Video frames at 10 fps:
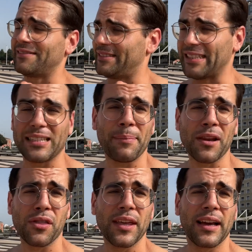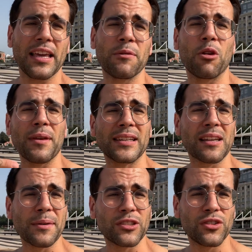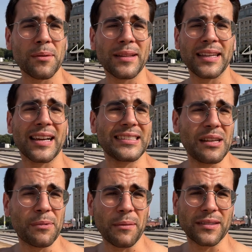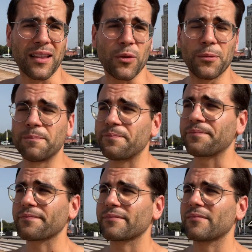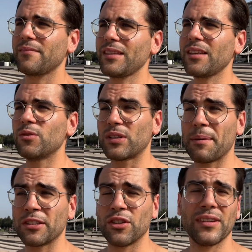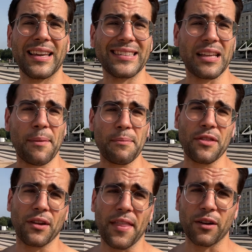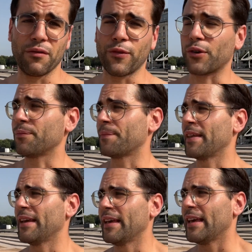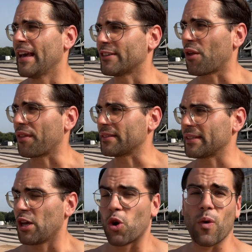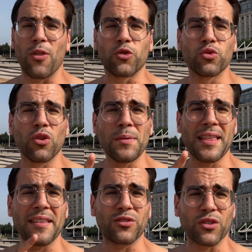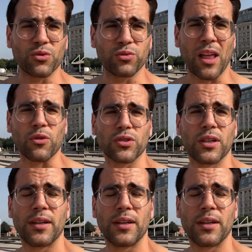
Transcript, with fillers: desaparecían y volvía a esa versión de Matías que siempre había estado. Una versión que estaba en mi zona de confort. Entonces, cuando tú te olvidas de esos resultados,